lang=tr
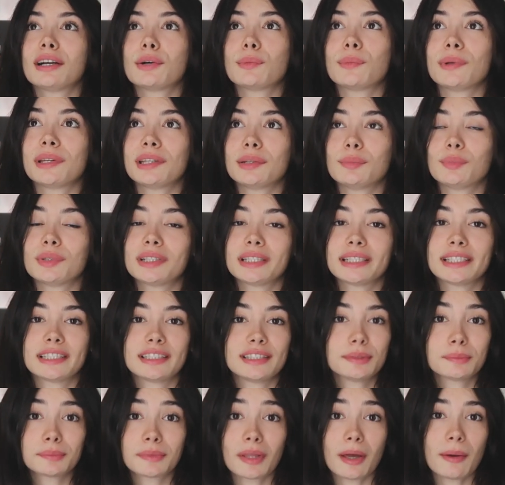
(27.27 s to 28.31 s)
Kameramı
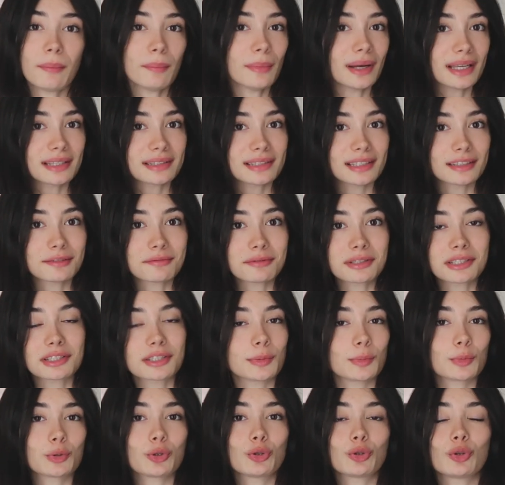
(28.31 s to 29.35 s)
kırdığımdan
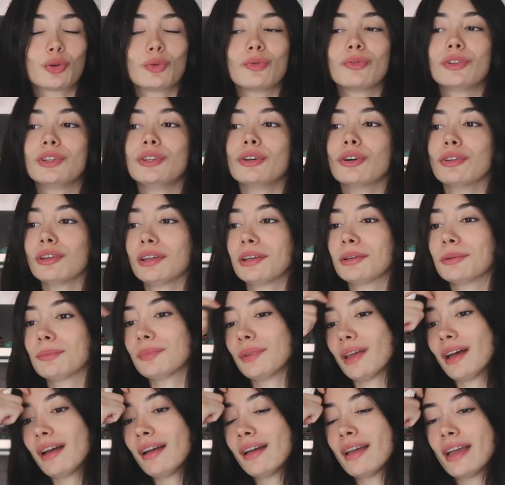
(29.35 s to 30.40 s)
bahsetmiştim çünkü
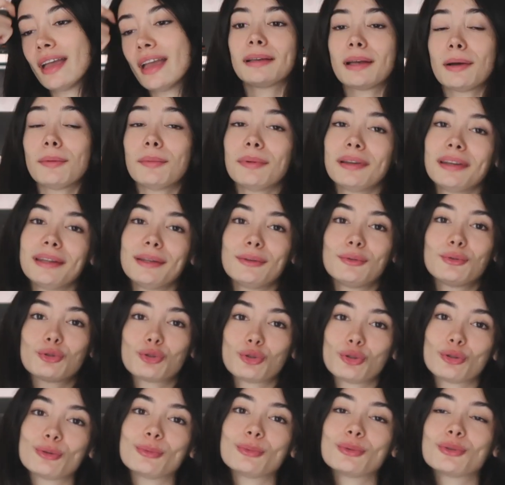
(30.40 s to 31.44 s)
videolarımda. Kamerayı
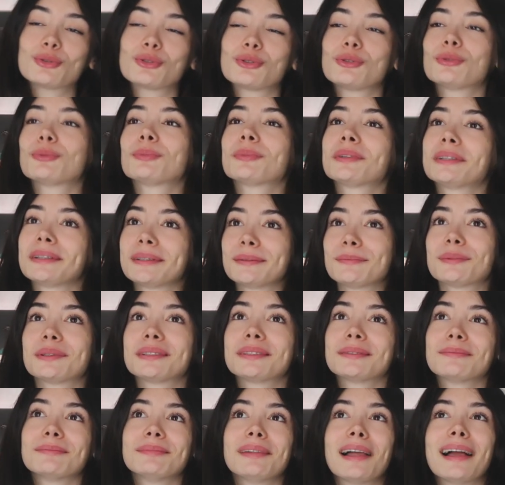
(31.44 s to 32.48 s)
düşürmüştüm,
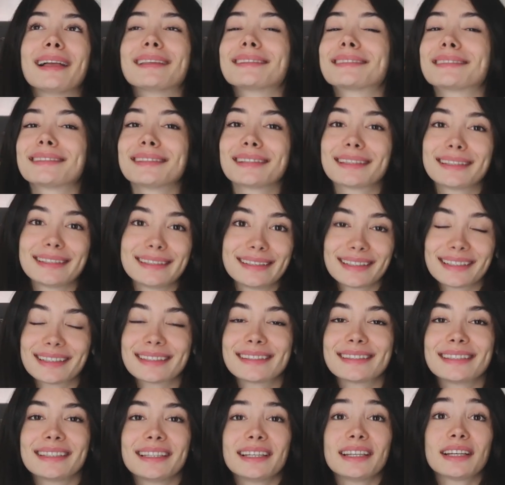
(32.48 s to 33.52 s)
kırmıştım, lensi
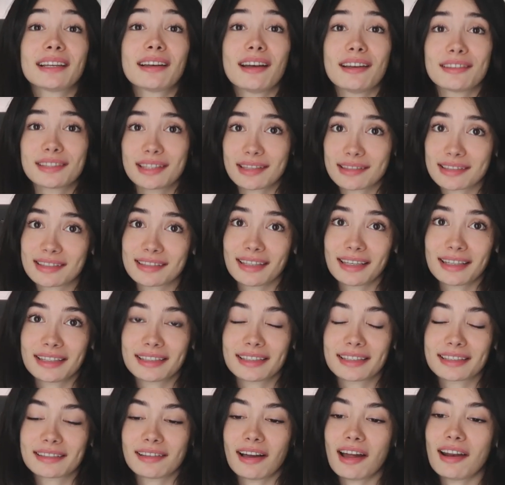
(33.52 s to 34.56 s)
kırıktı, kasasında
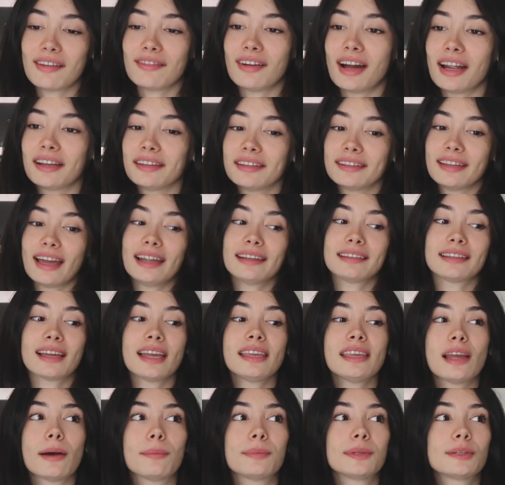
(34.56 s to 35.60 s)
kırıklar vardı
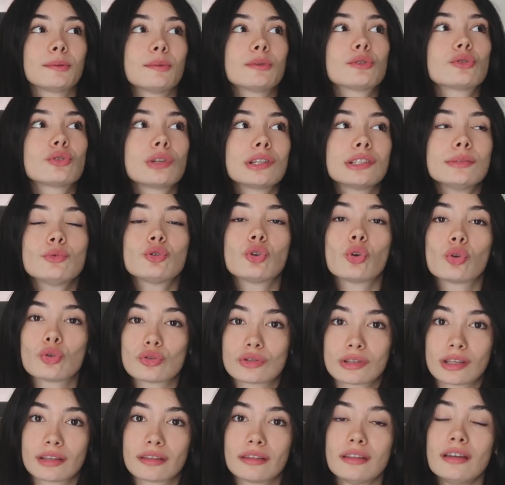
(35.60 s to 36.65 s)
derken yaptırma sürecim çok
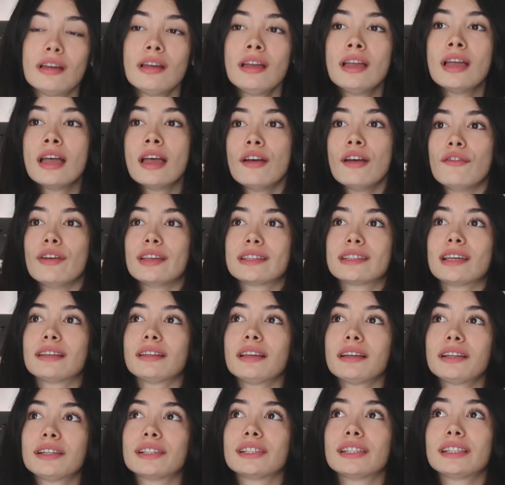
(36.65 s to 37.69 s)
uzadı. Ve
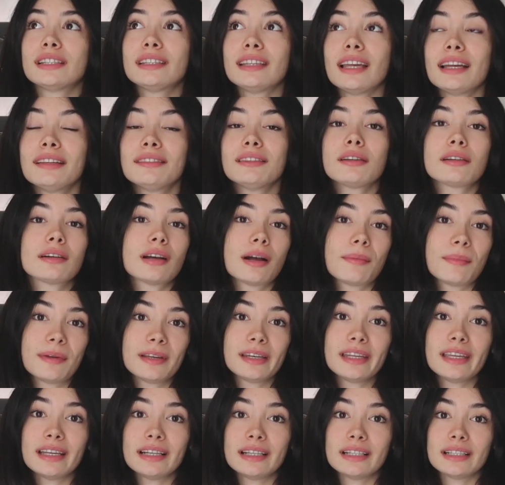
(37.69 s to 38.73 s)
zaten kırıkken de
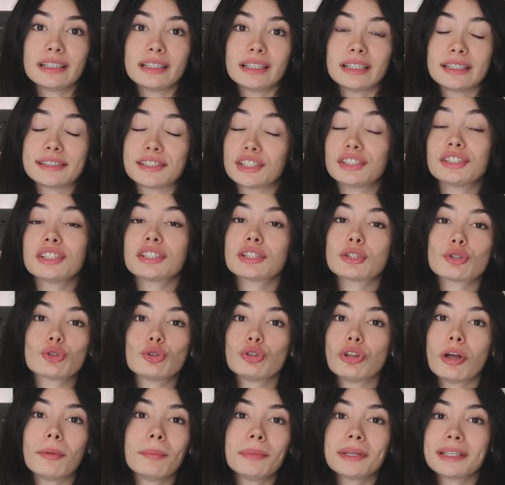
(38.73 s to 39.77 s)
kamerayı açıkçası
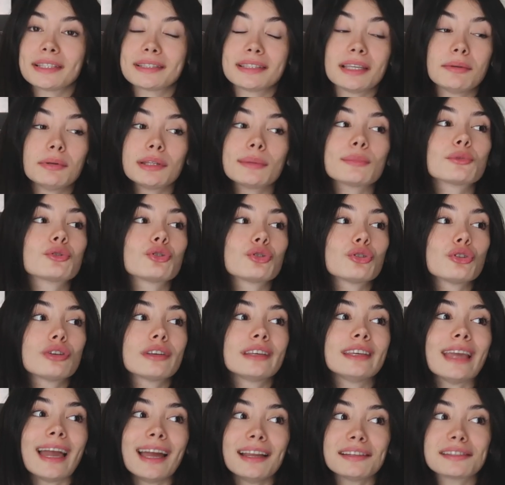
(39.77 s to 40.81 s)
kullanmak istemedim.
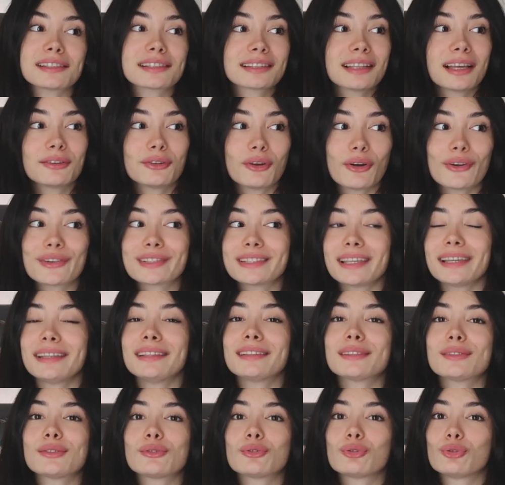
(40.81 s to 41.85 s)
Çünkü gerçekten
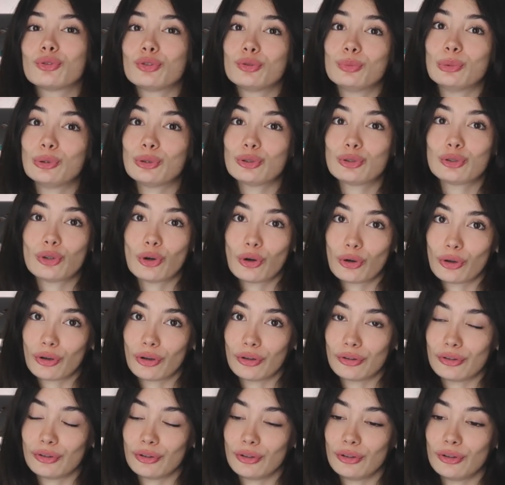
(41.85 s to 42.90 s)
görseydiniz durumu çok
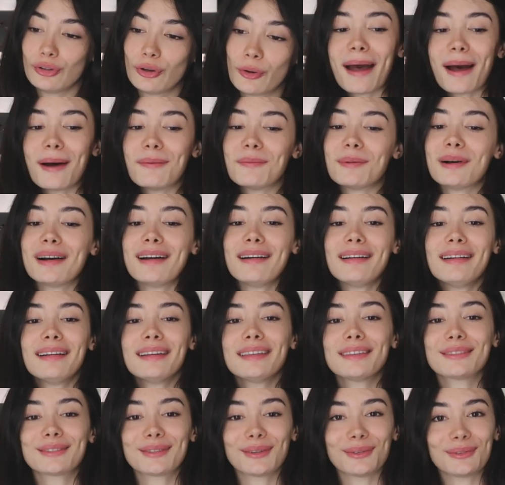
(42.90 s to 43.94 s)
kötüydü. Ama
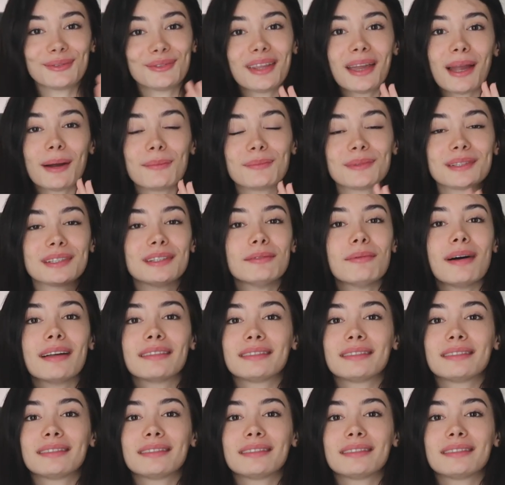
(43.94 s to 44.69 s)
sonunda yaptırdım.